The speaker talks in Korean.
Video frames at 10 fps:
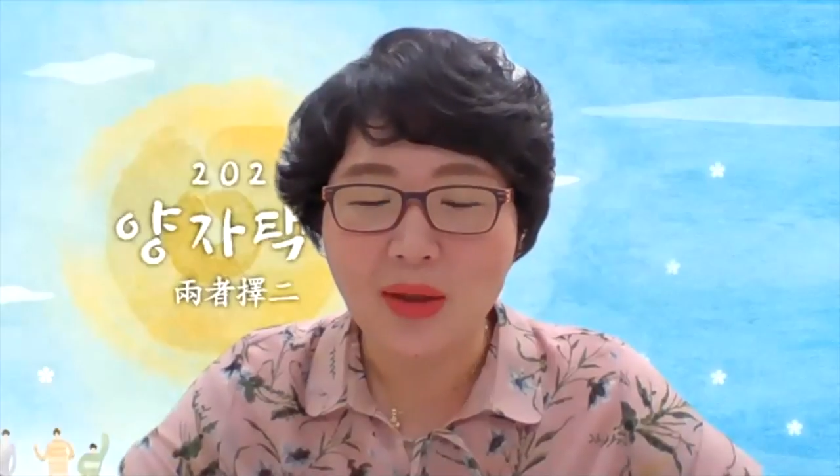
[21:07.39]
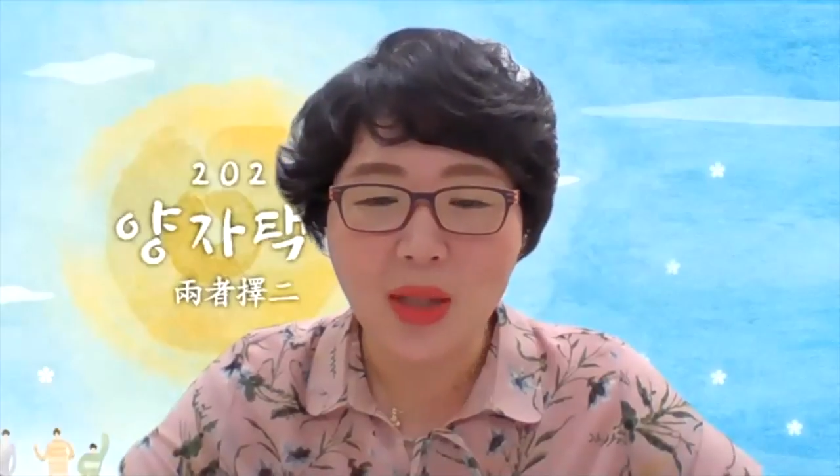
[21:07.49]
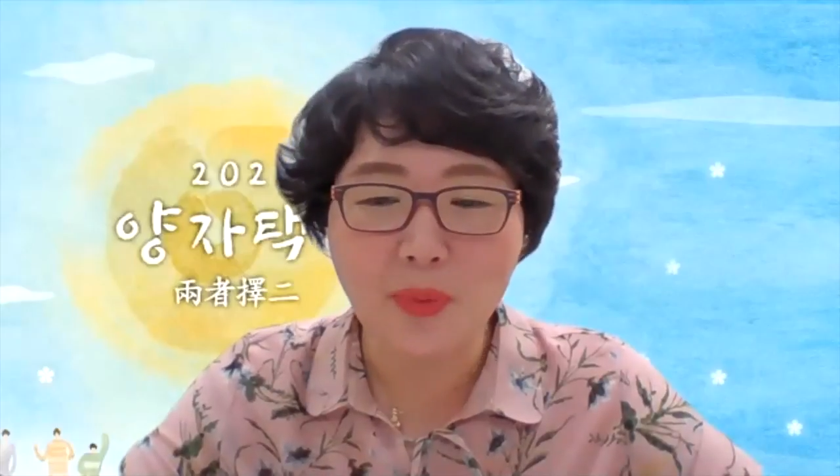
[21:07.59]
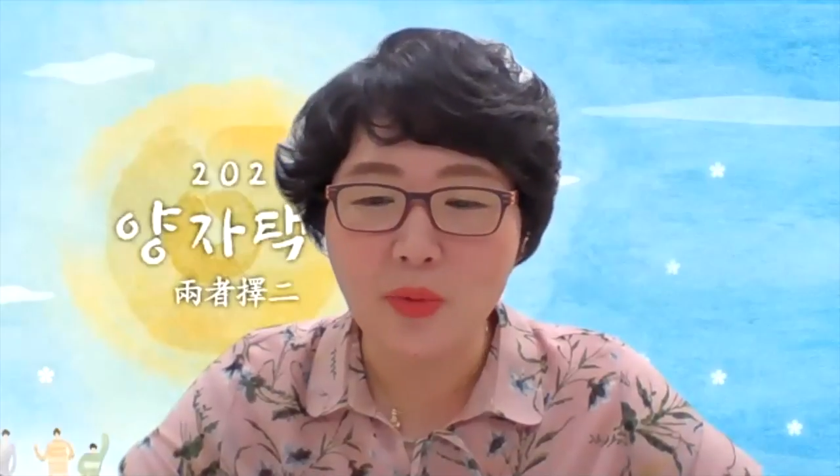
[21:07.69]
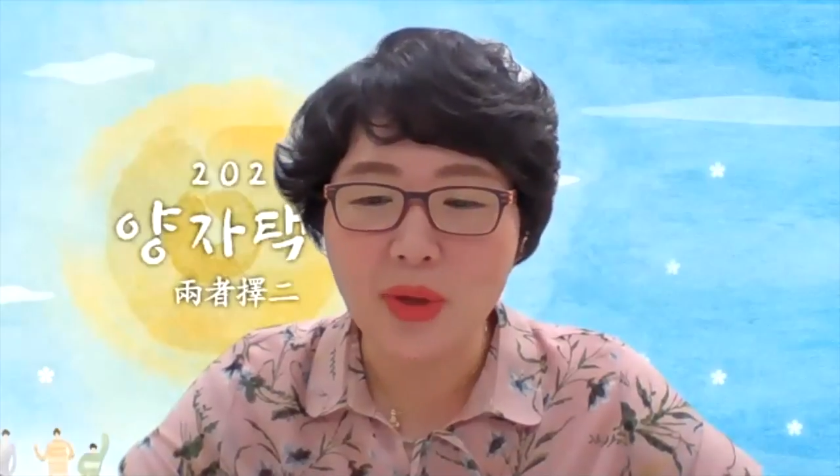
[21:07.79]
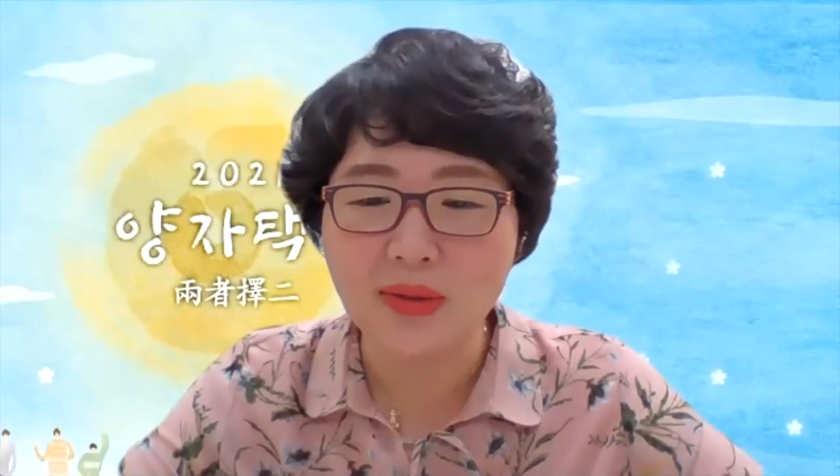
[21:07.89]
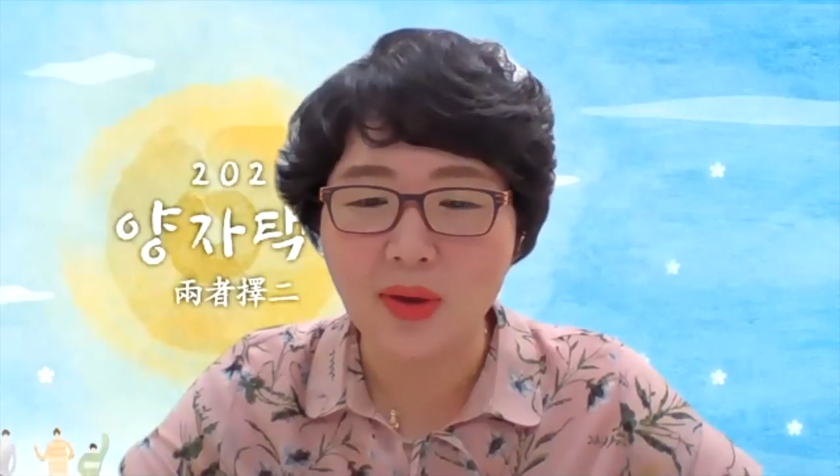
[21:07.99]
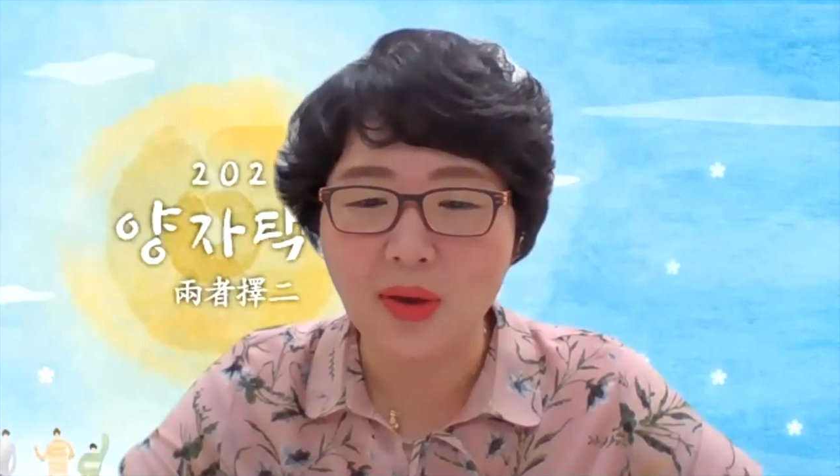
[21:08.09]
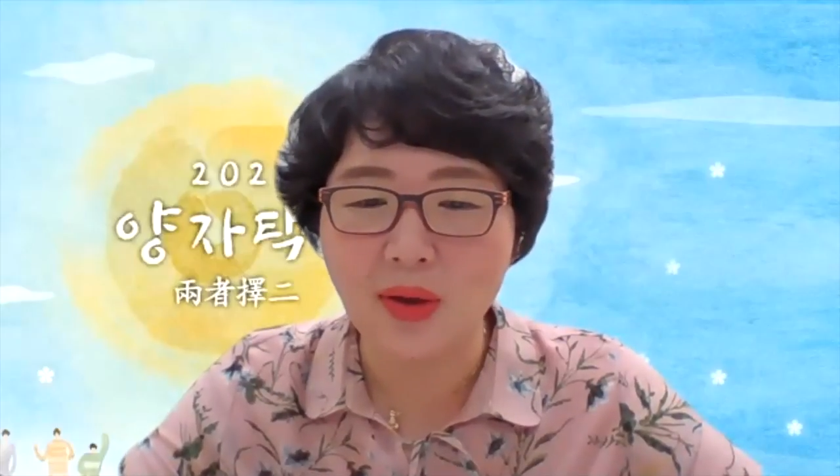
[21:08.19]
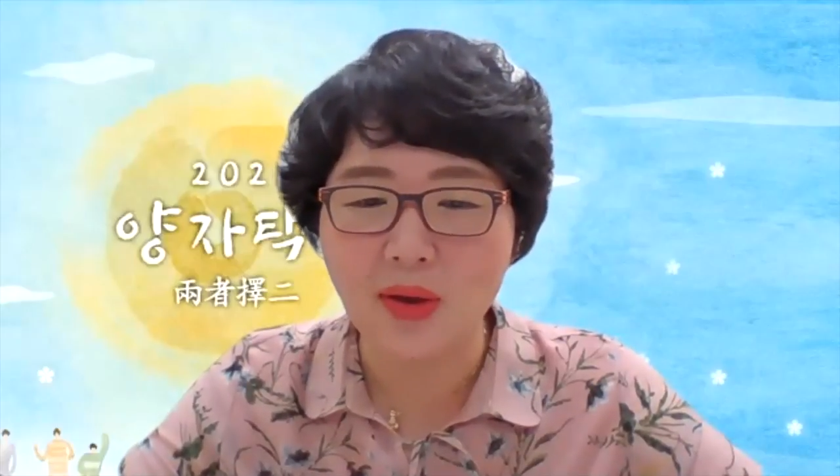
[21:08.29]
이제
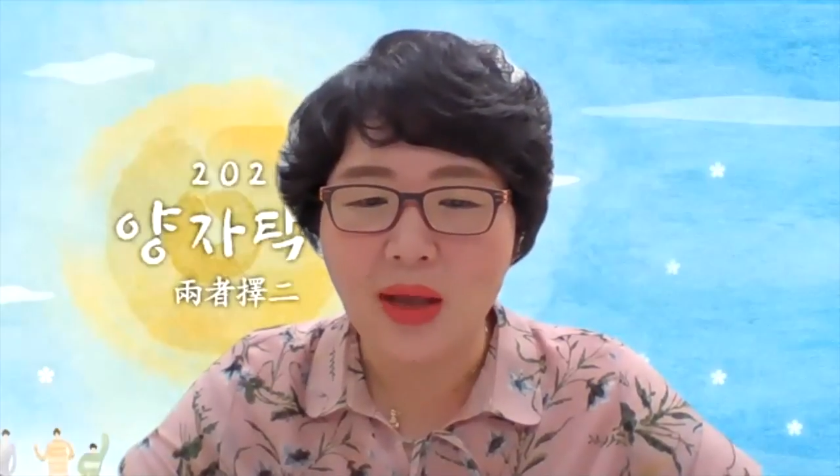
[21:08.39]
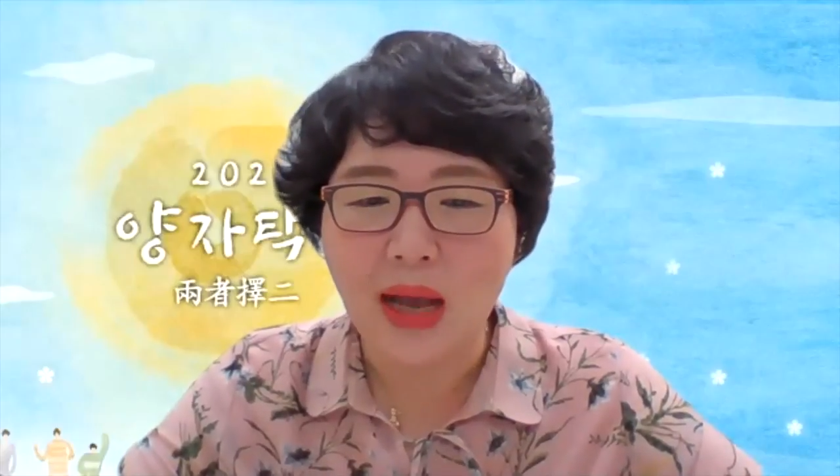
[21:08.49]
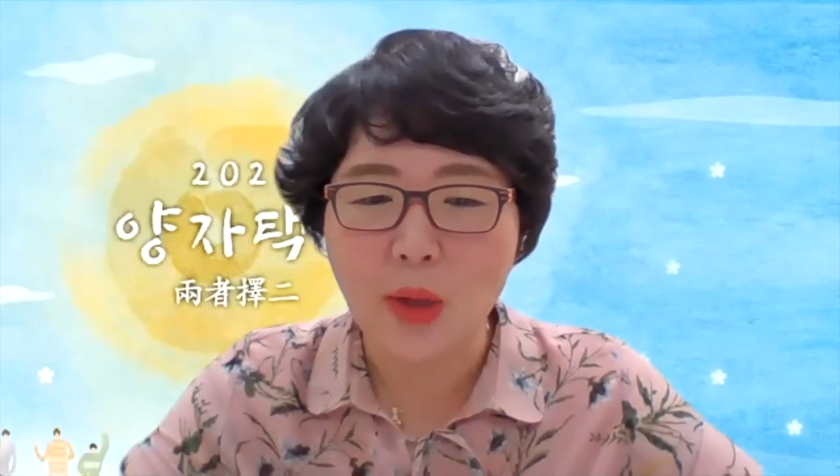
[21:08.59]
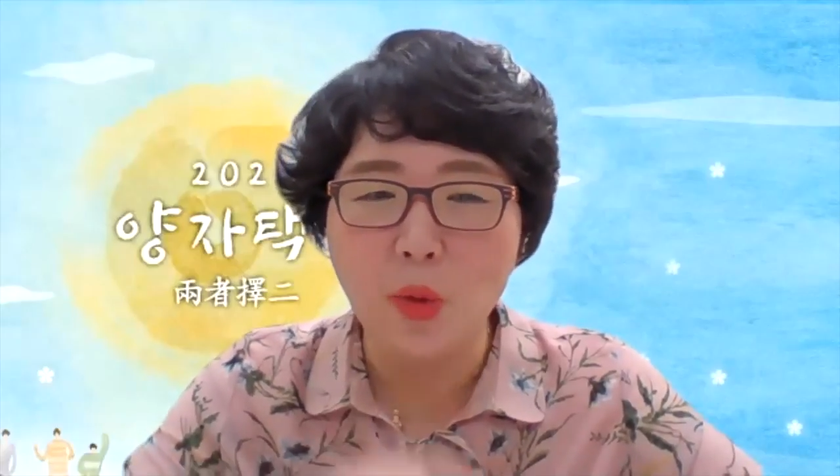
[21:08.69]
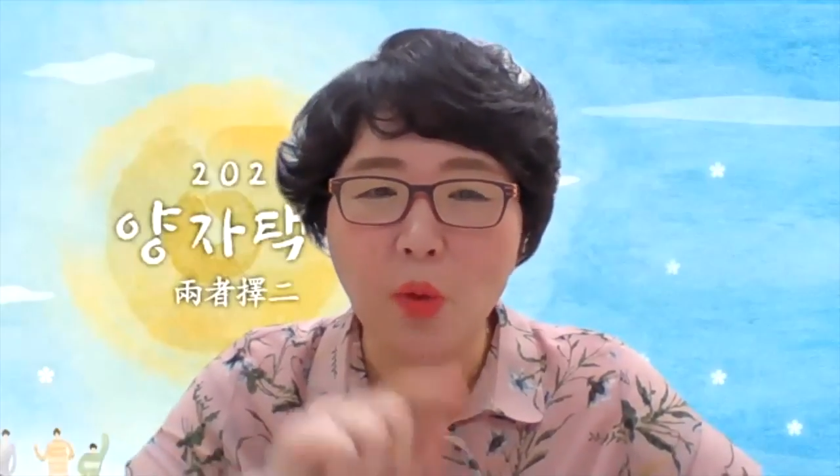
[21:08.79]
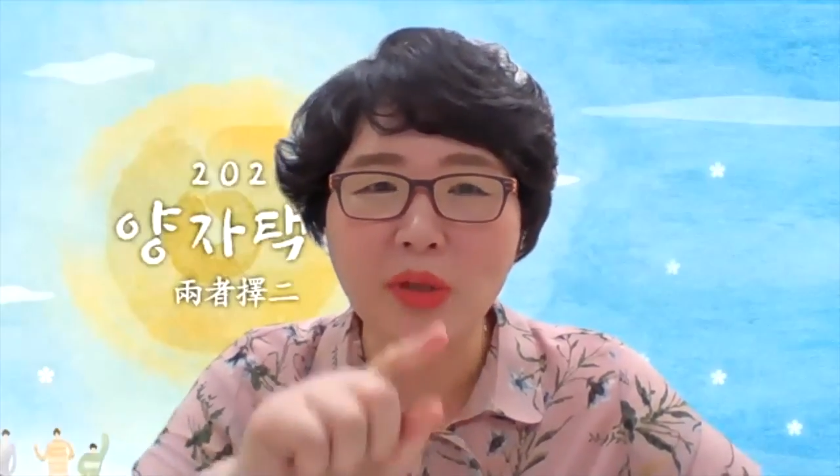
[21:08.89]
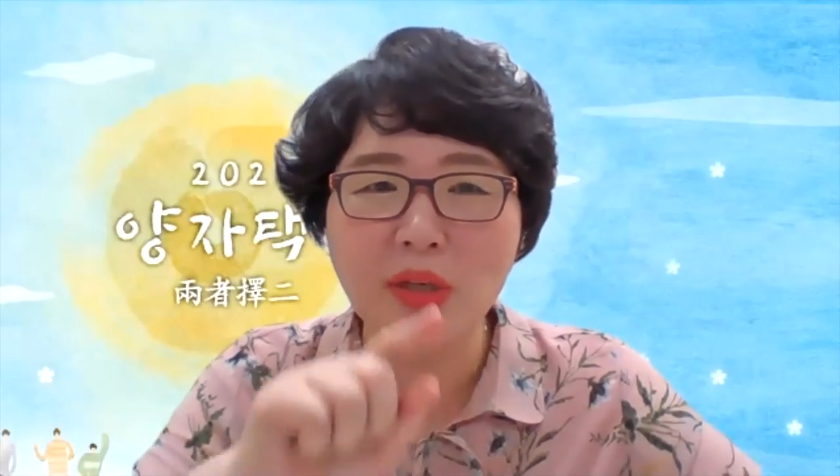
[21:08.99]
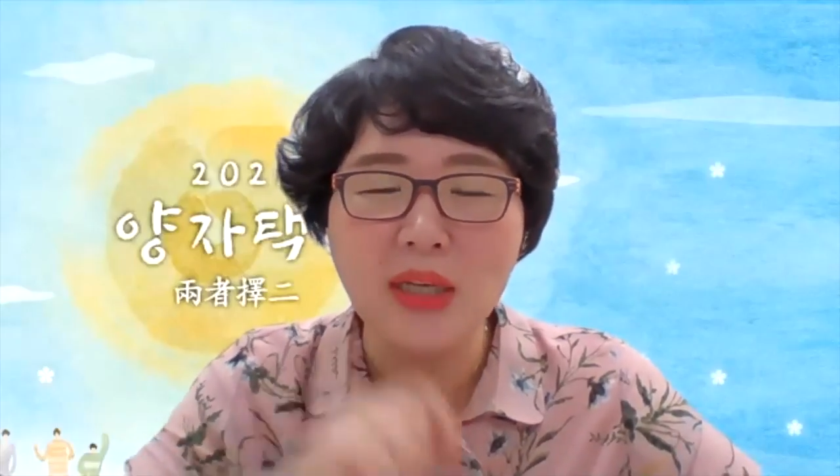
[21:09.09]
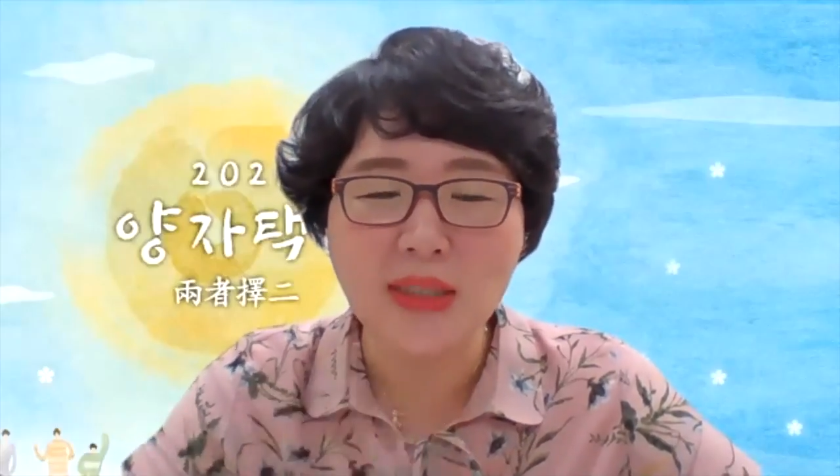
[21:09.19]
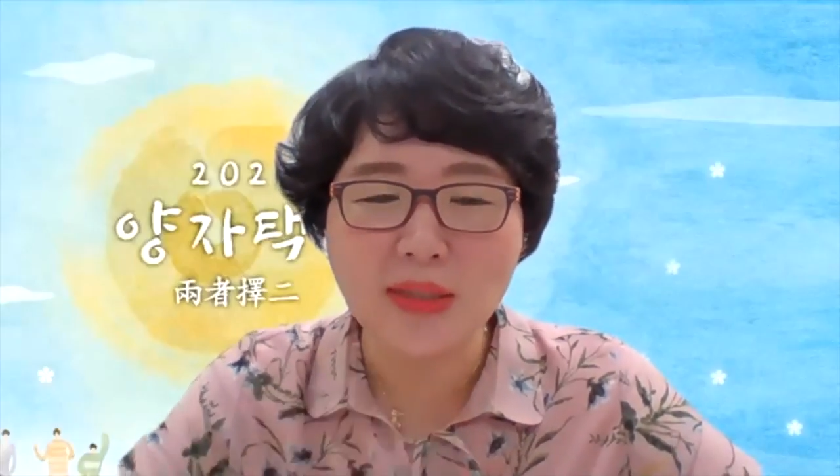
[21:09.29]
보면서 아
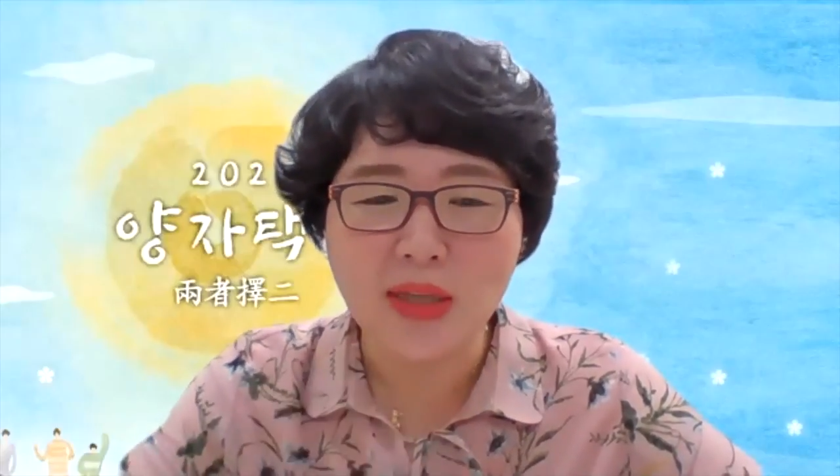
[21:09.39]
요거는 이,